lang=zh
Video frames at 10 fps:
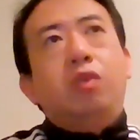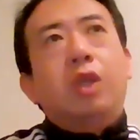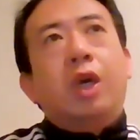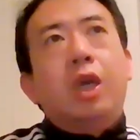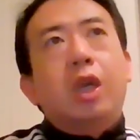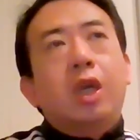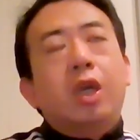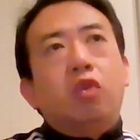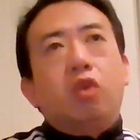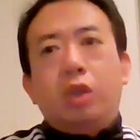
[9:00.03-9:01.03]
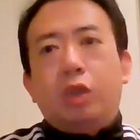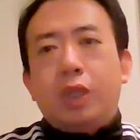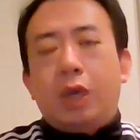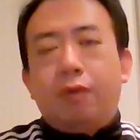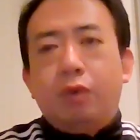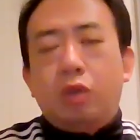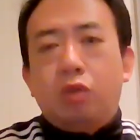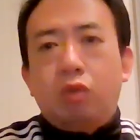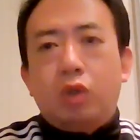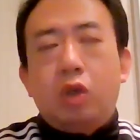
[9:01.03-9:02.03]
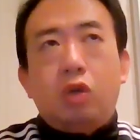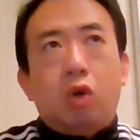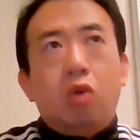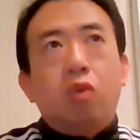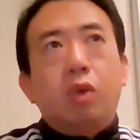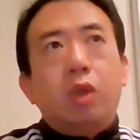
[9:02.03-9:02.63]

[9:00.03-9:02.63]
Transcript: 区的创造财富的总值要超